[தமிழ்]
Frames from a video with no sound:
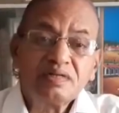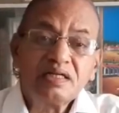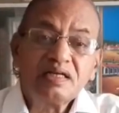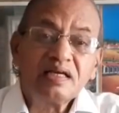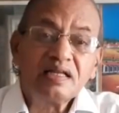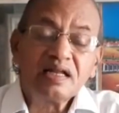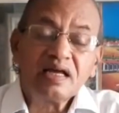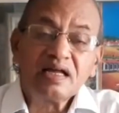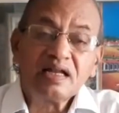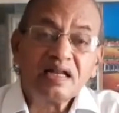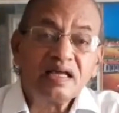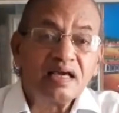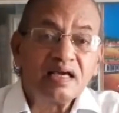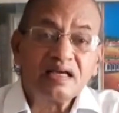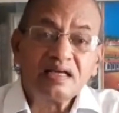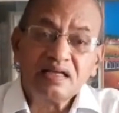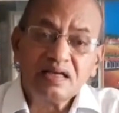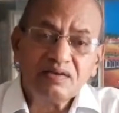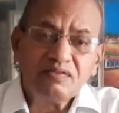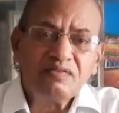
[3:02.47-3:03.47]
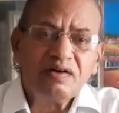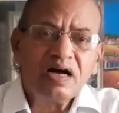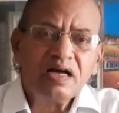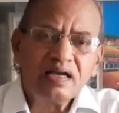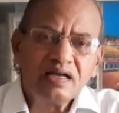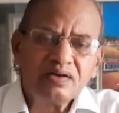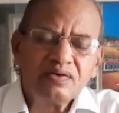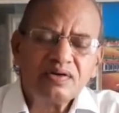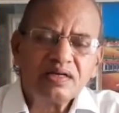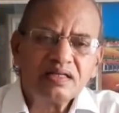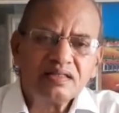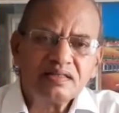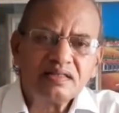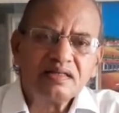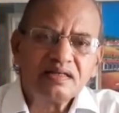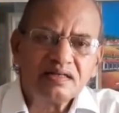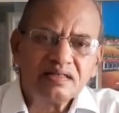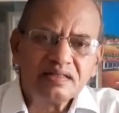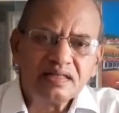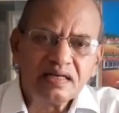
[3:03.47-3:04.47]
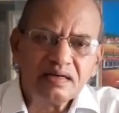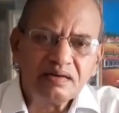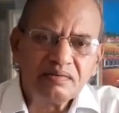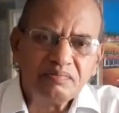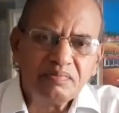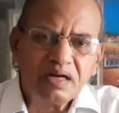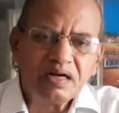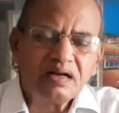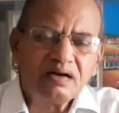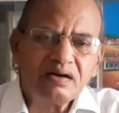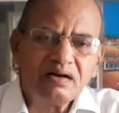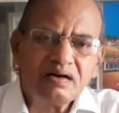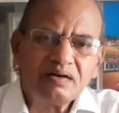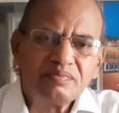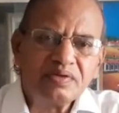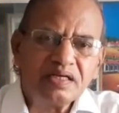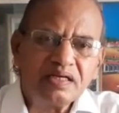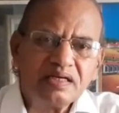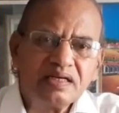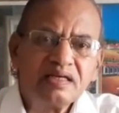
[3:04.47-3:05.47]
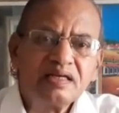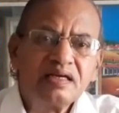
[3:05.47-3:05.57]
நீரேனே எவ்வா என்னுடைய அந்த மனம் அப்படி